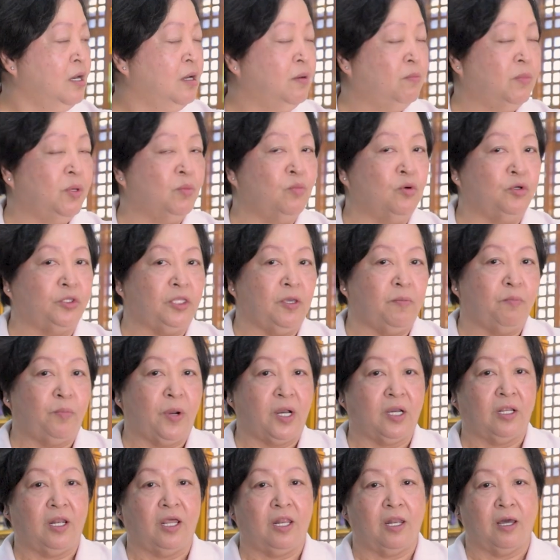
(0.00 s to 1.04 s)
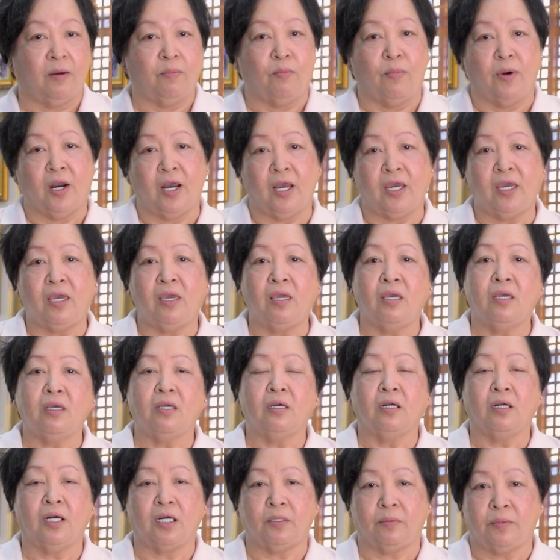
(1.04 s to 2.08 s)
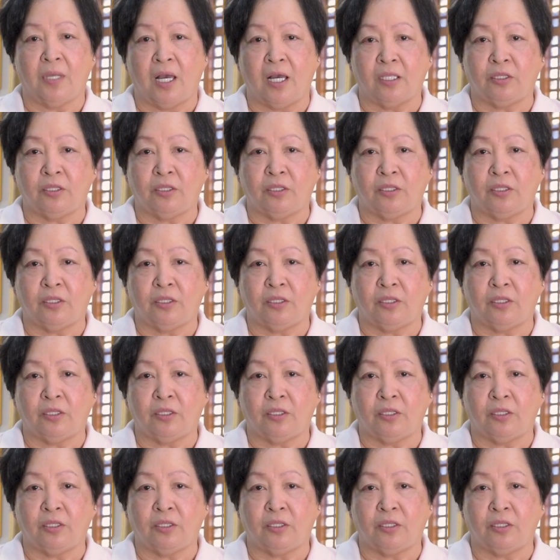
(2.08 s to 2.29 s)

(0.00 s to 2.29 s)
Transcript: mabuting paglalakbay at